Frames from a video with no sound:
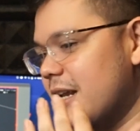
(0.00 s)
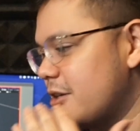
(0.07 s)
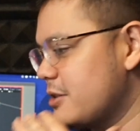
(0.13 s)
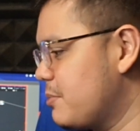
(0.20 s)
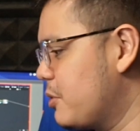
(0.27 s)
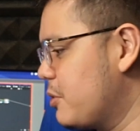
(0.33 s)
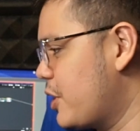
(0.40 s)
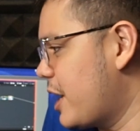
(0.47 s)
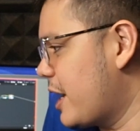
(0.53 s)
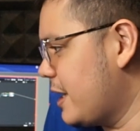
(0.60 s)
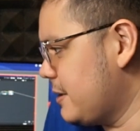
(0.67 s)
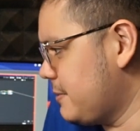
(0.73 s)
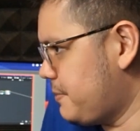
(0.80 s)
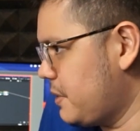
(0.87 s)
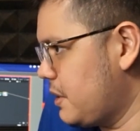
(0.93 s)
kalian harus
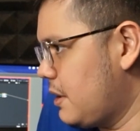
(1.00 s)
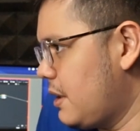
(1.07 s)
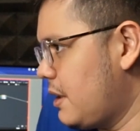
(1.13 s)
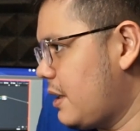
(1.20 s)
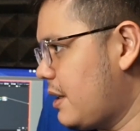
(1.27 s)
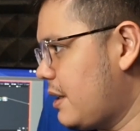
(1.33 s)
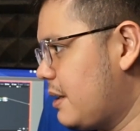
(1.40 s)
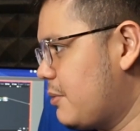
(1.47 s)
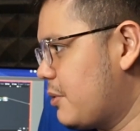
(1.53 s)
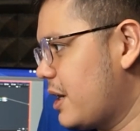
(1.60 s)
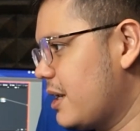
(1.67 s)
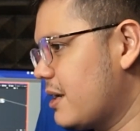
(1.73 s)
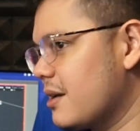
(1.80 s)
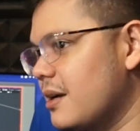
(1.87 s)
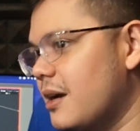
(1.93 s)
menggunakan uh,
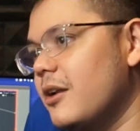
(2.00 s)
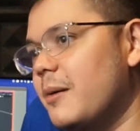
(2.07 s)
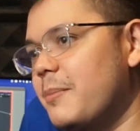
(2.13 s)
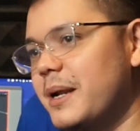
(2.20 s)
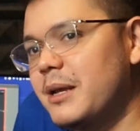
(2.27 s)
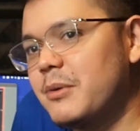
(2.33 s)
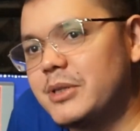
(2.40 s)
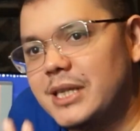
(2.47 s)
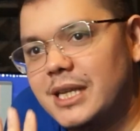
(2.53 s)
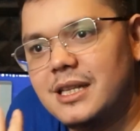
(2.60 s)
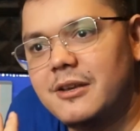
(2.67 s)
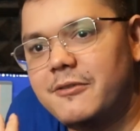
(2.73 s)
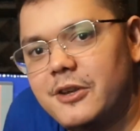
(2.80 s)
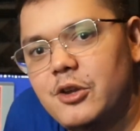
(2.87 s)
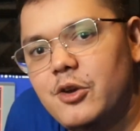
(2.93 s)
mungkin kalau apalagi buat
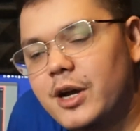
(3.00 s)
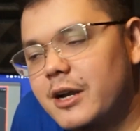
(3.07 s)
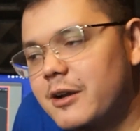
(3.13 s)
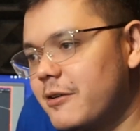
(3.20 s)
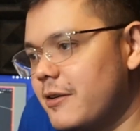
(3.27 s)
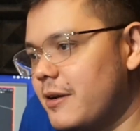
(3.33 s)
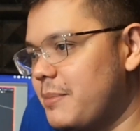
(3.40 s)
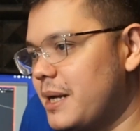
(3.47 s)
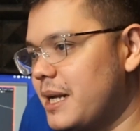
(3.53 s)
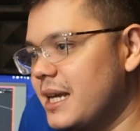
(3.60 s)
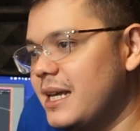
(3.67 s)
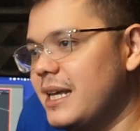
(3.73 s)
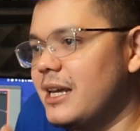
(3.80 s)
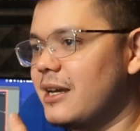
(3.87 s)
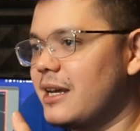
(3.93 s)
editing video kan
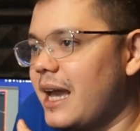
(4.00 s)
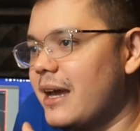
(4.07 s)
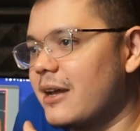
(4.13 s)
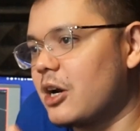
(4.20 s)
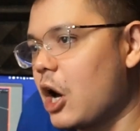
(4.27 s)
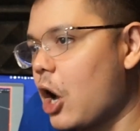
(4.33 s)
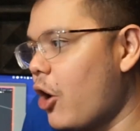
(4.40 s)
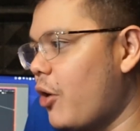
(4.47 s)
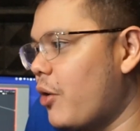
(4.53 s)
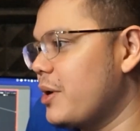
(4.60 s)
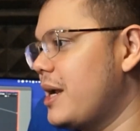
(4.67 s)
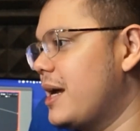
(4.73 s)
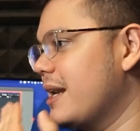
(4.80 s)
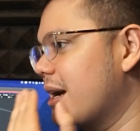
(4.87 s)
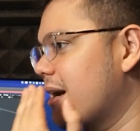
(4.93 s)
apalagi kayak
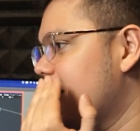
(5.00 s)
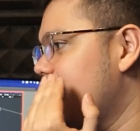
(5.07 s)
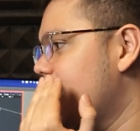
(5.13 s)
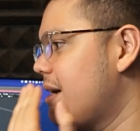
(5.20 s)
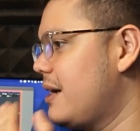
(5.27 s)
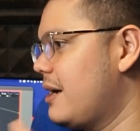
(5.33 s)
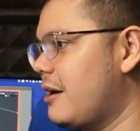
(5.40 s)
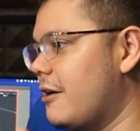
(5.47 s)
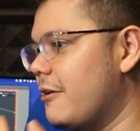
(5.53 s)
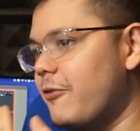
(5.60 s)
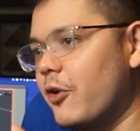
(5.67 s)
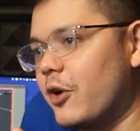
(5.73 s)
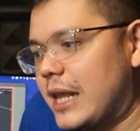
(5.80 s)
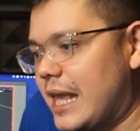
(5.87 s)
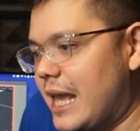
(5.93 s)
raw dan yang uh,
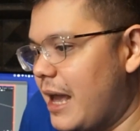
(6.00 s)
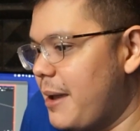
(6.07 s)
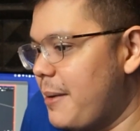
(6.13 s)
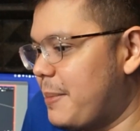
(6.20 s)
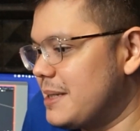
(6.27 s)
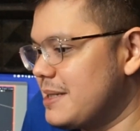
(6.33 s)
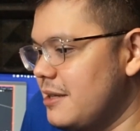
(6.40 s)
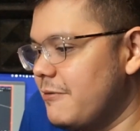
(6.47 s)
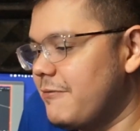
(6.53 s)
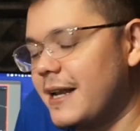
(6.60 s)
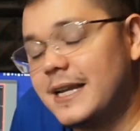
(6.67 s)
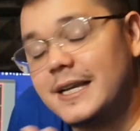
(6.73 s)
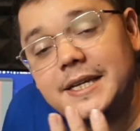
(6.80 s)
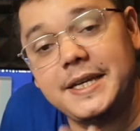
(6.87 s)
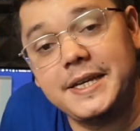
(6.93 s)
4K pasti
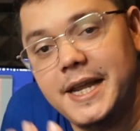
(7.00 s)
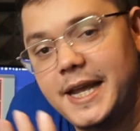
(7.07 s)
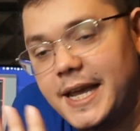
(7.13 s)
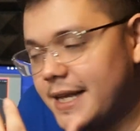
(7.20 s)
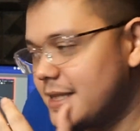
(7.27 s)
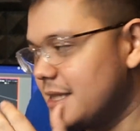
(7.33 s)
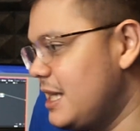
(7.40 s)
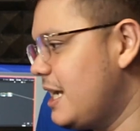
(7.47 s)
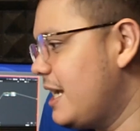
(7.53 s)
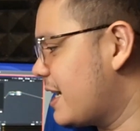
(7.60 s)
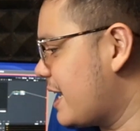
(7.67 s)
filenya gede-gede jadi